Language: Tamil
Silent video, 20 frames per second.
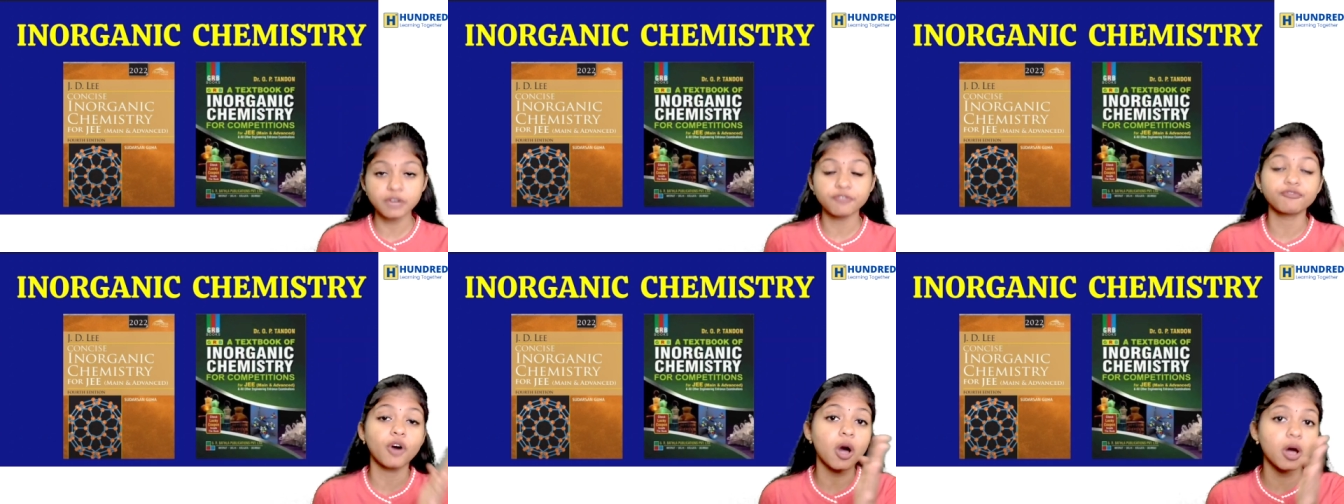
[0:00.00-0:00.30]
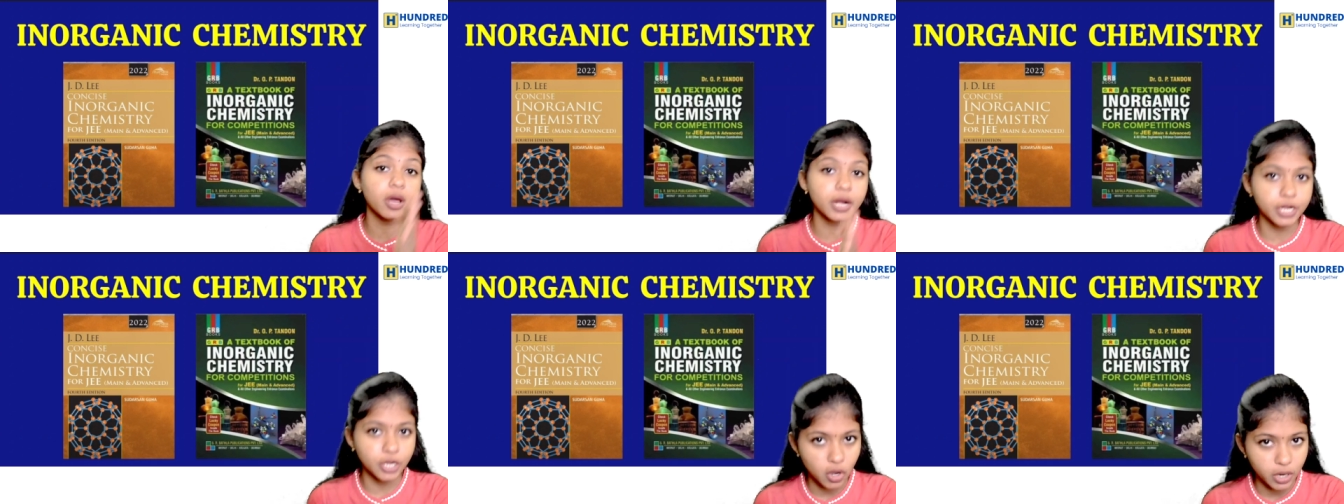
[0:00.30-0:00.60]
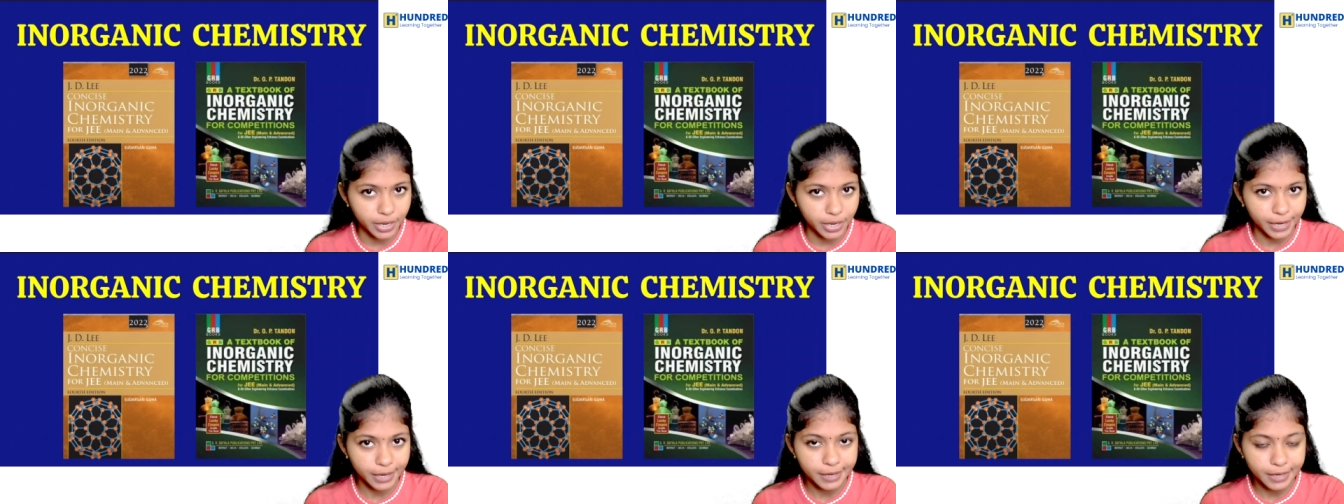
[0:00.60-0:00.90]
ஃபார்
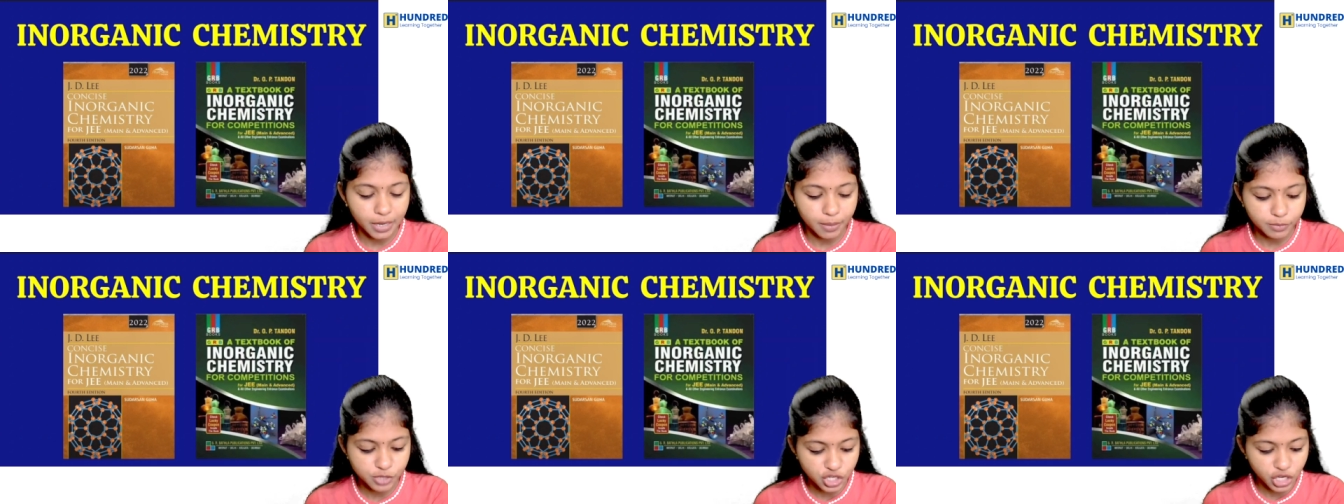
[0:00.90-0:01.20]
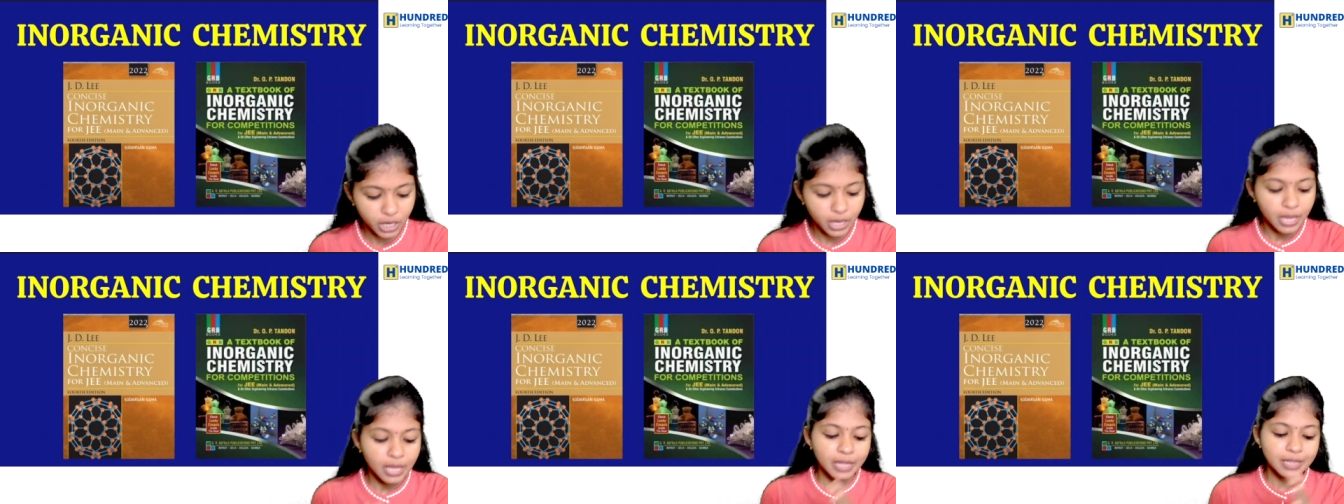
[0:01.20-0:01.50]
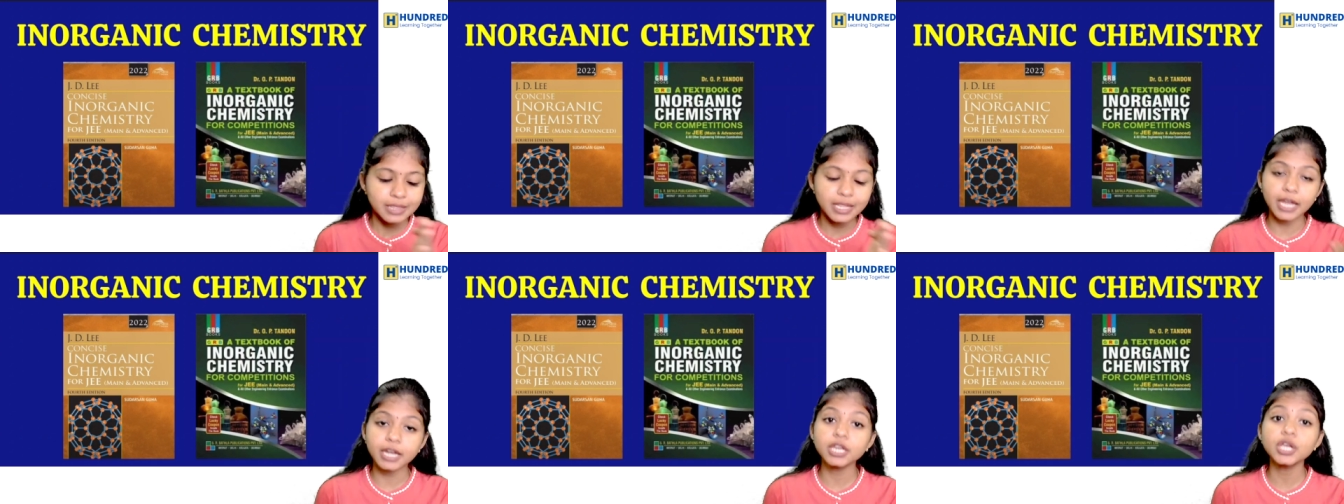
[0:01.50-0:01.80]
இன்ஆர்கானிக் கெமிஸ்ட்ரி
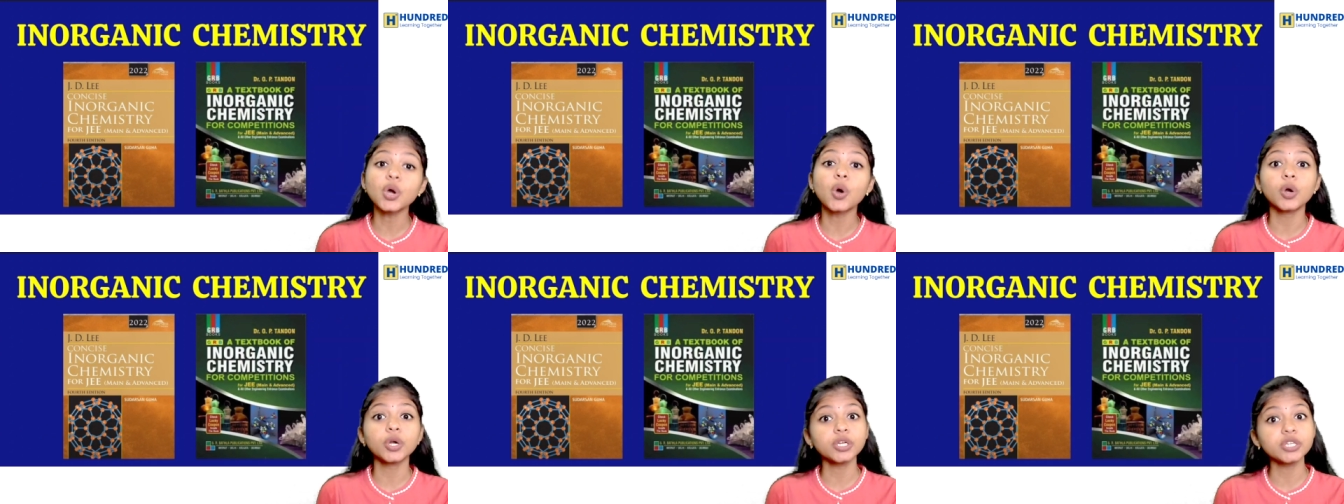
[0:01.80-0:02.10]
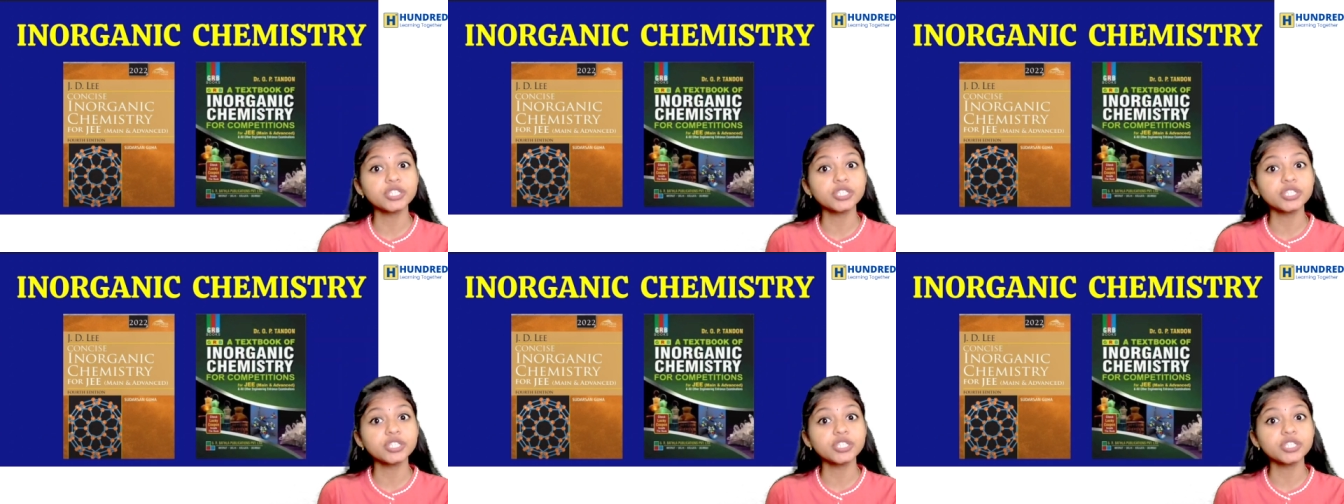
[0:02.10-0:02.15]
தென் யூ கோ டு